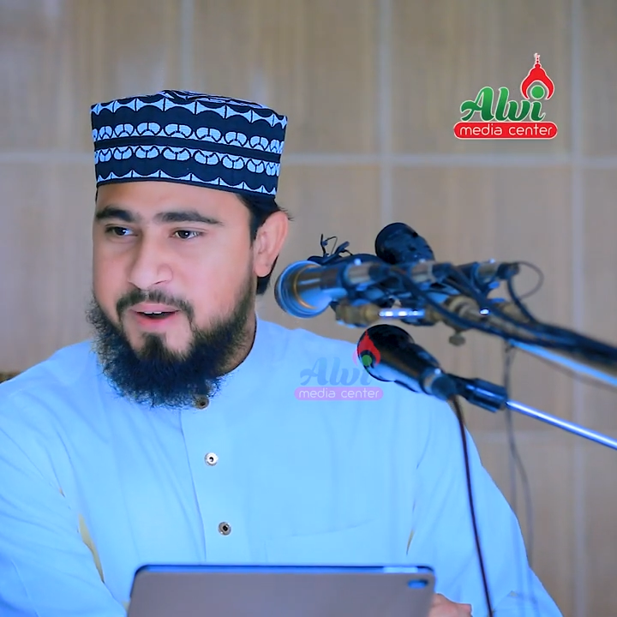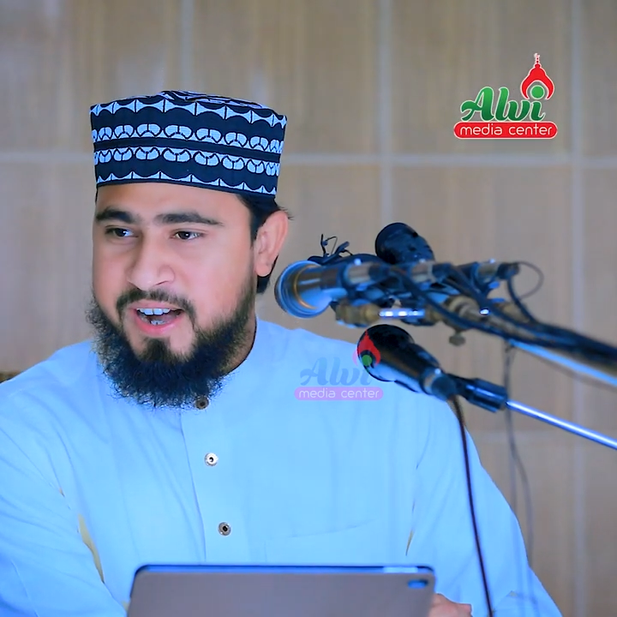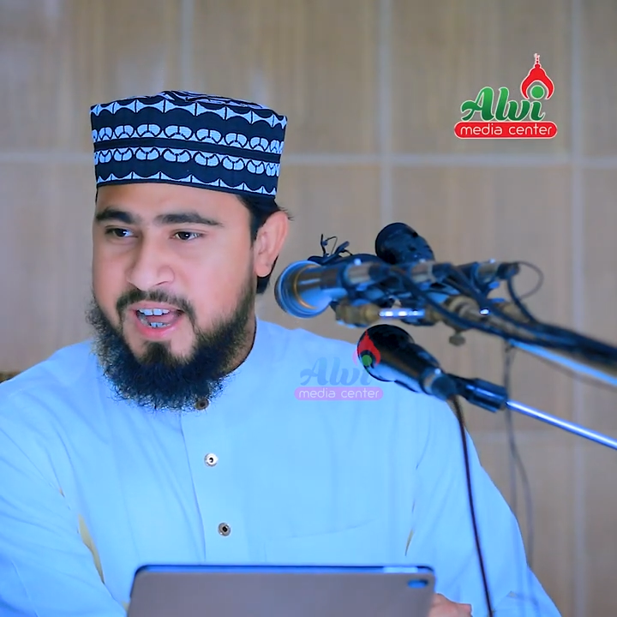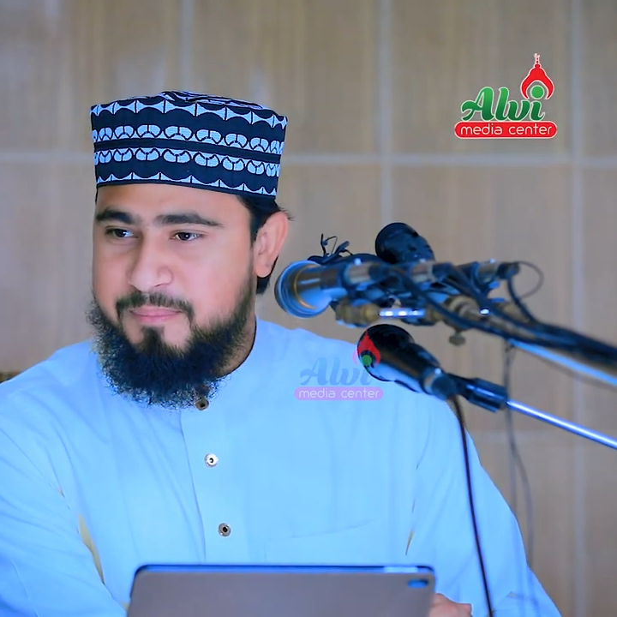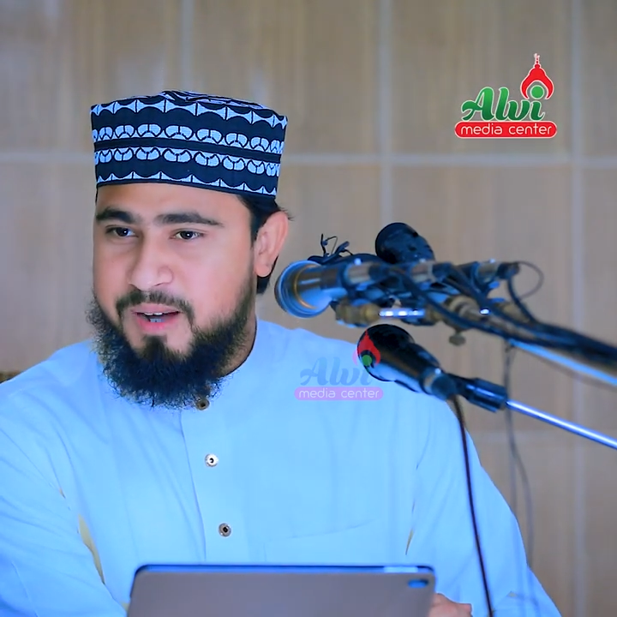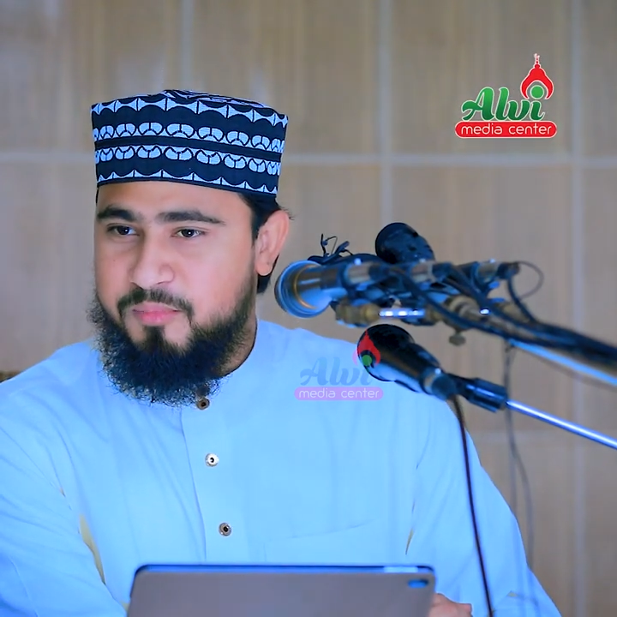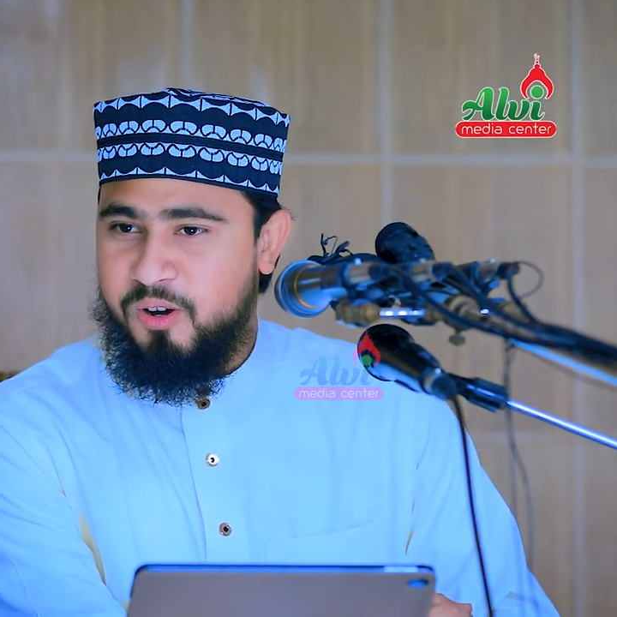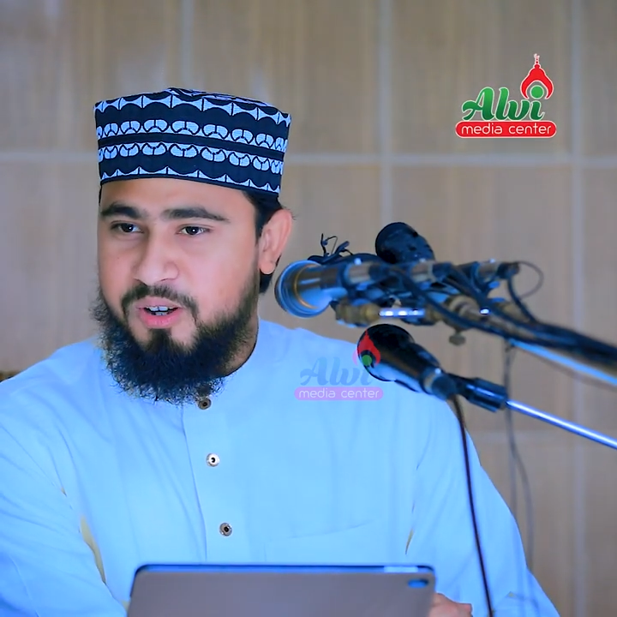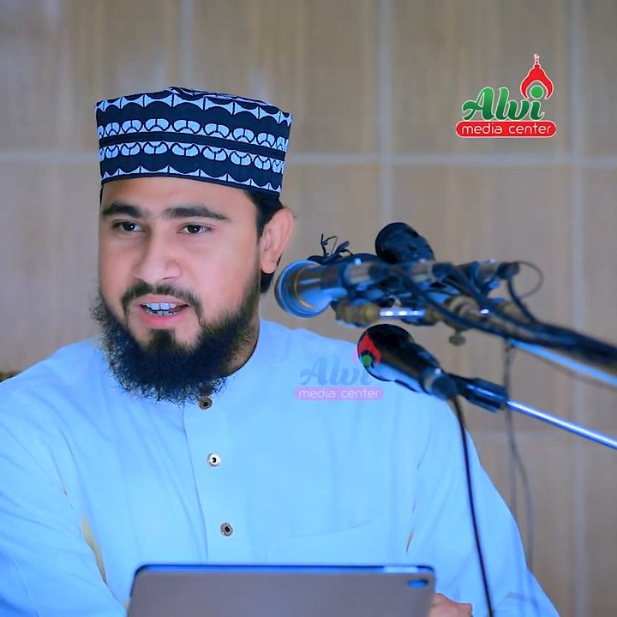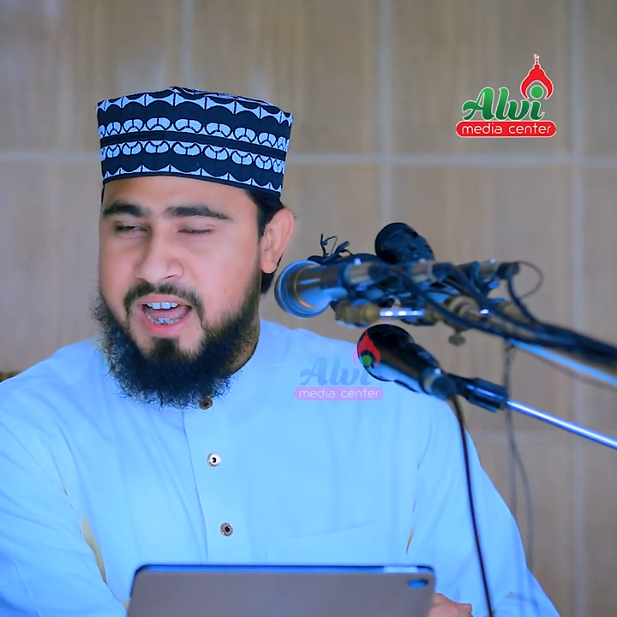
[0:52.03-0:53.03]
পাড়া বা
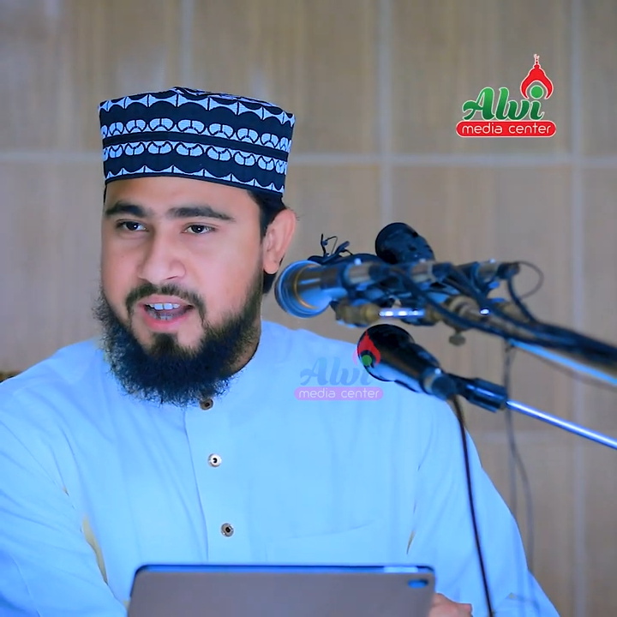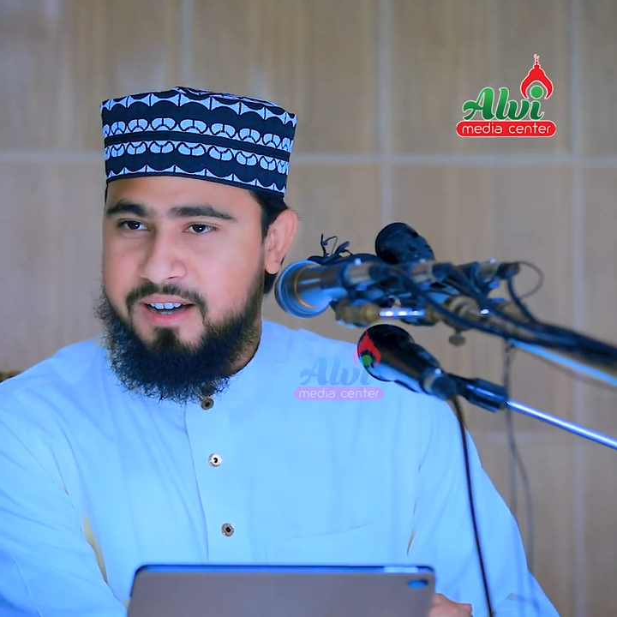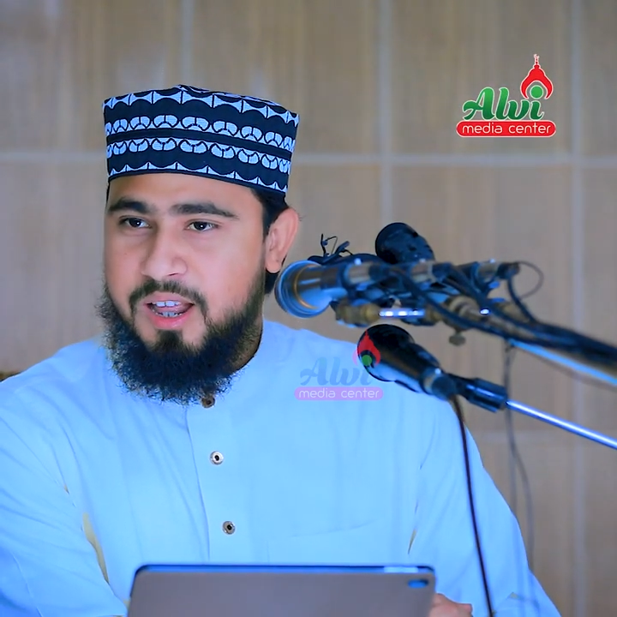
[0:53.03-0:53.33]
মহল্লা